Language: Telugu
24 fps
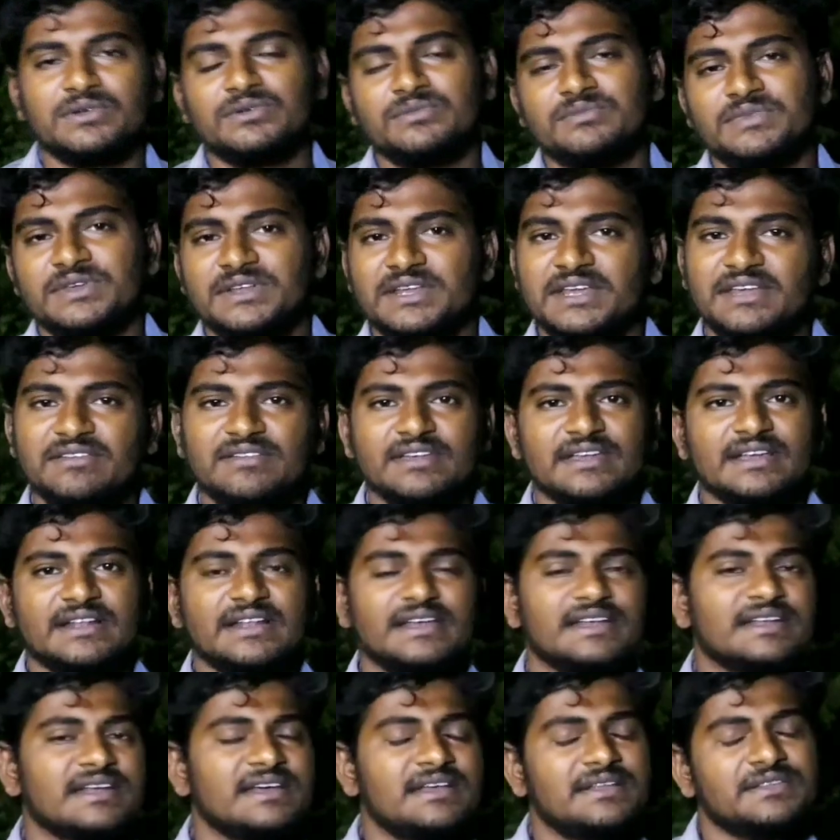వరకు మీరు ఏ
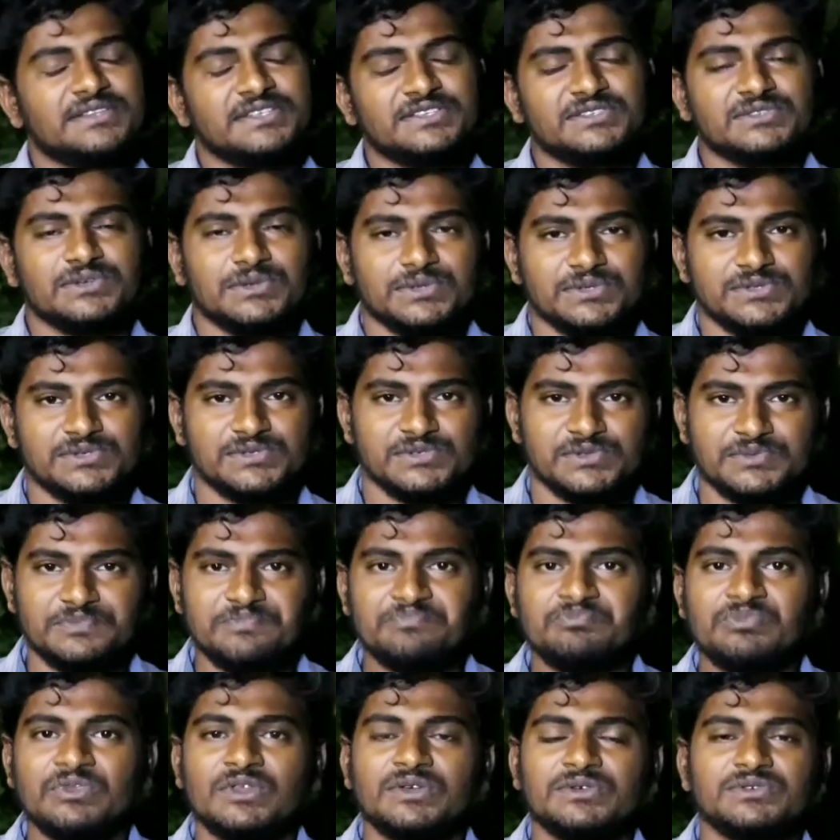వెహికల్ అయినా తీసుకోవచ్చు
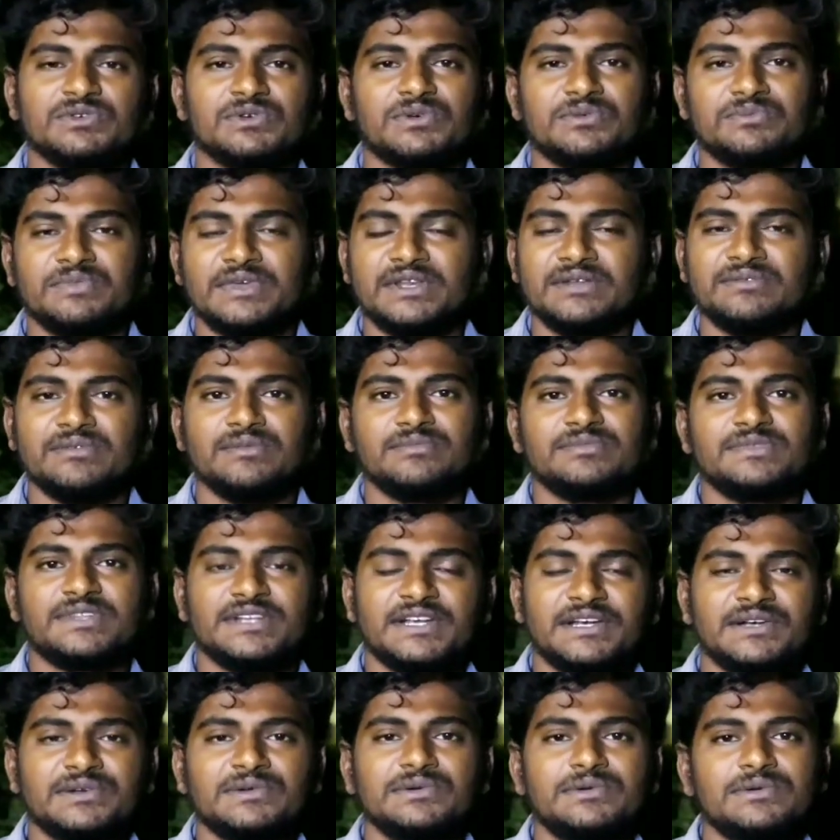సో మినిమం
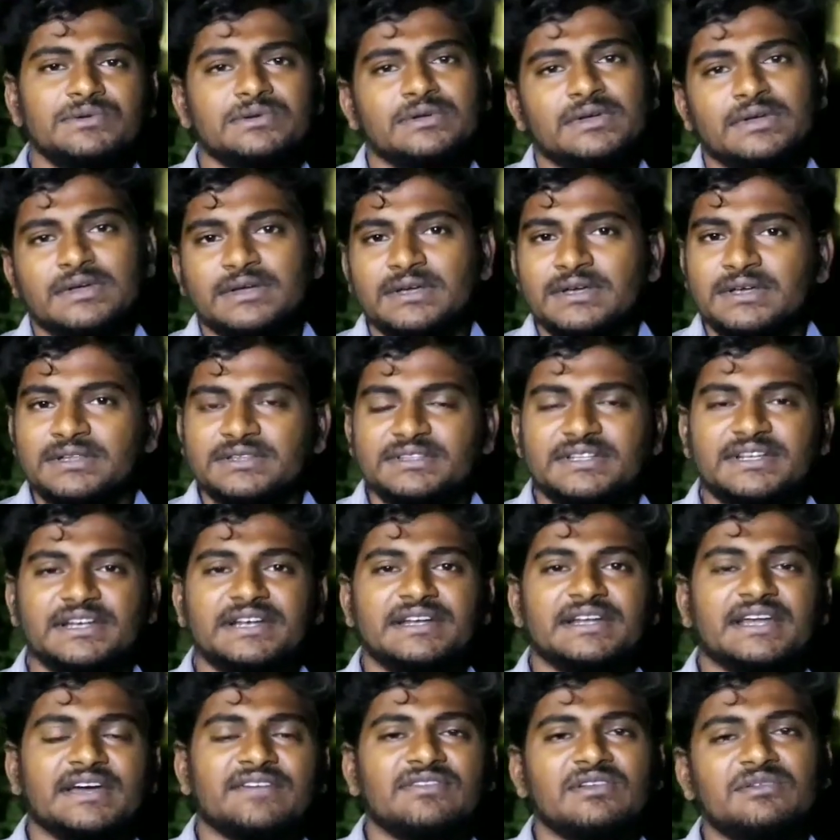త్రీ టు త్రీ
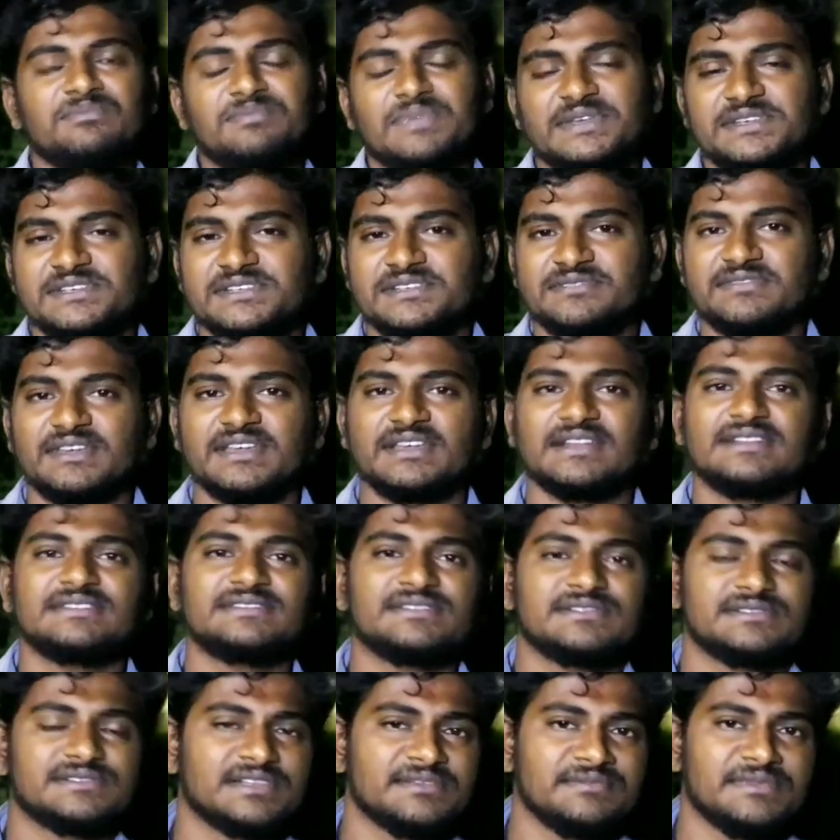అండ్ హాఫ్లో బెస్ట్
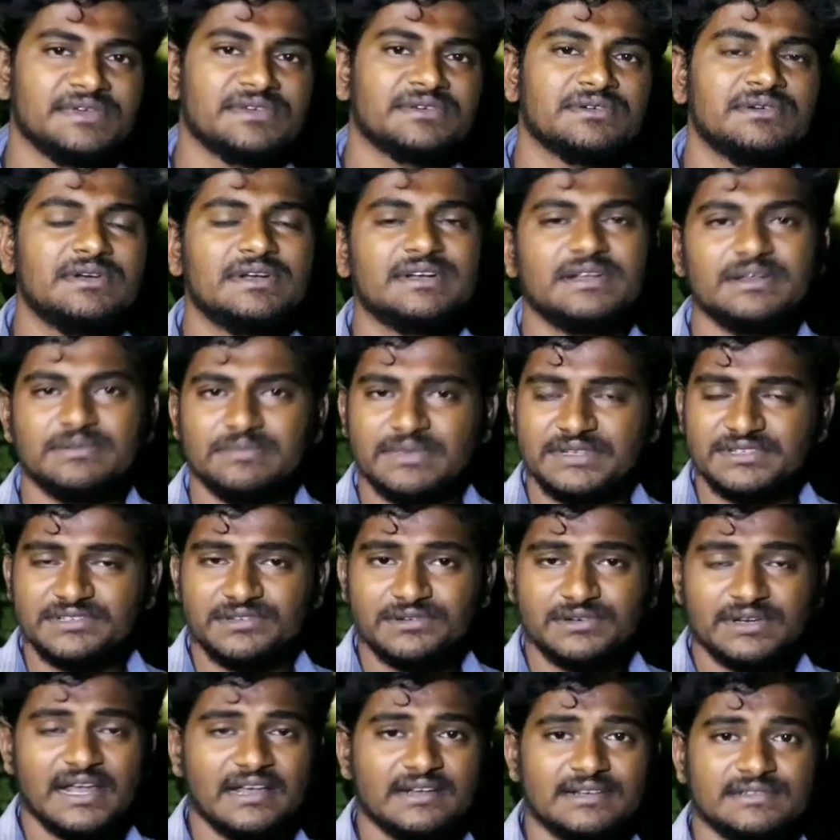వెహికల్స్ వస్తాయి మీకు అంటే బెస్ట్
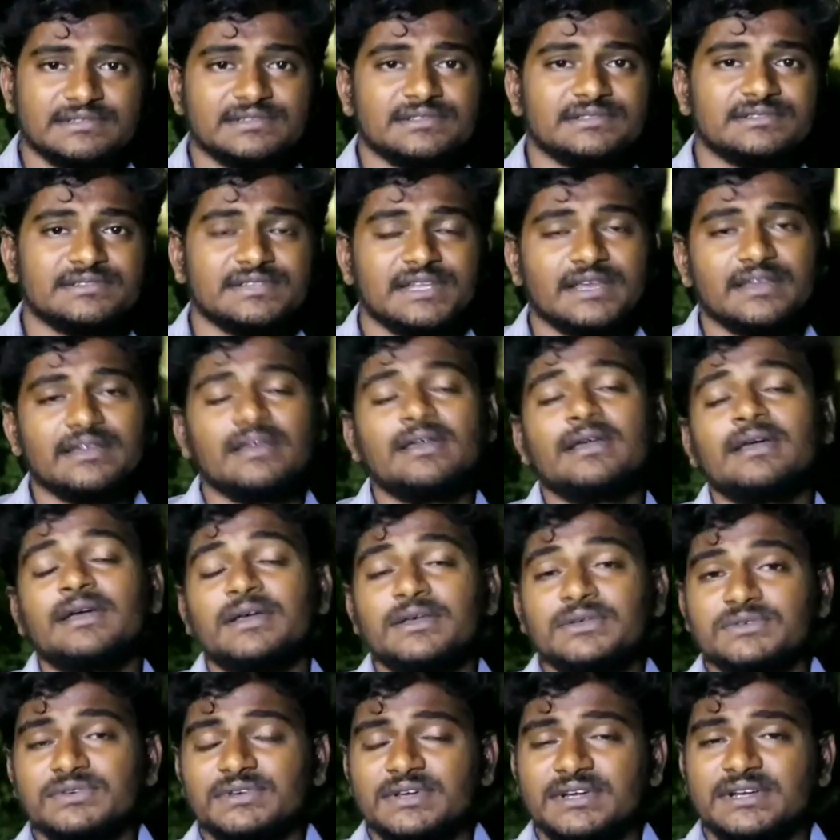ట్రాక్టర్స్ వస్తాయి
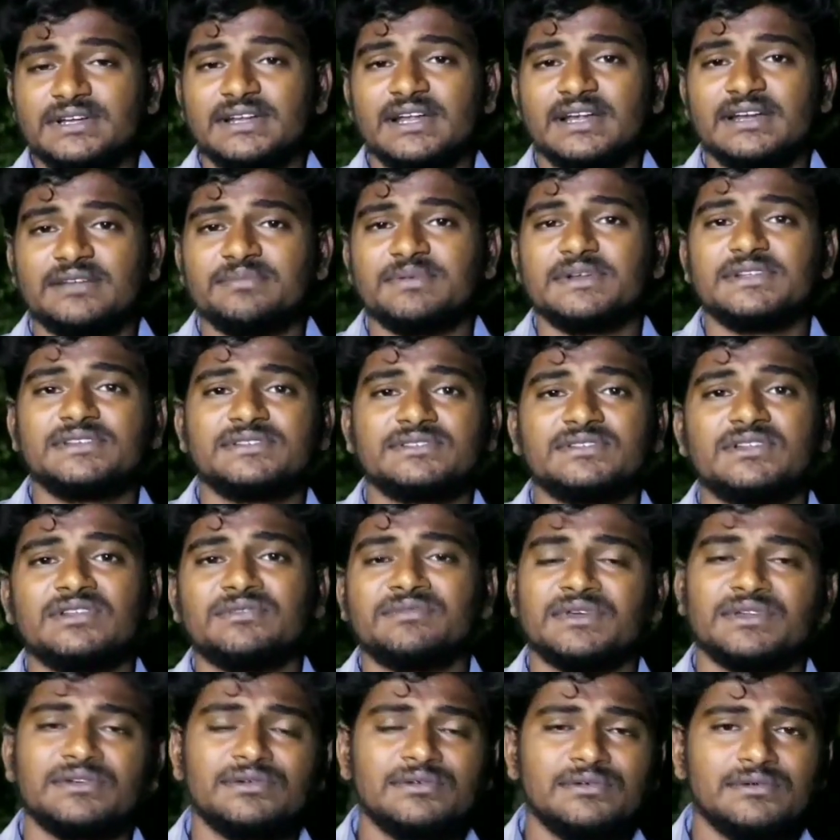సో ఇట్లాంటి పరిస్థితుల్లో
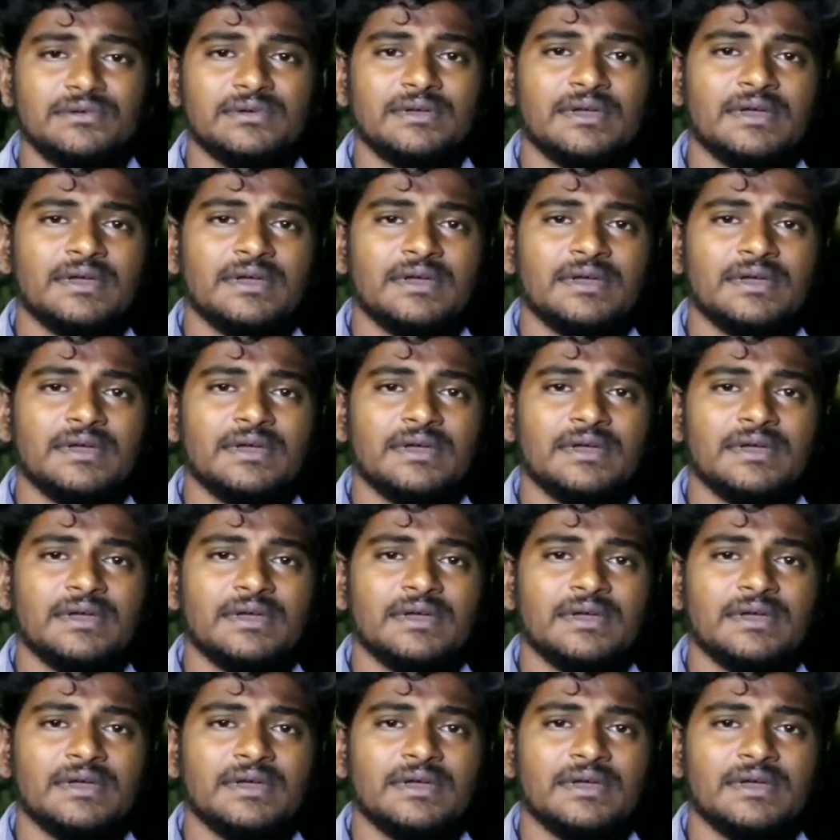మీరు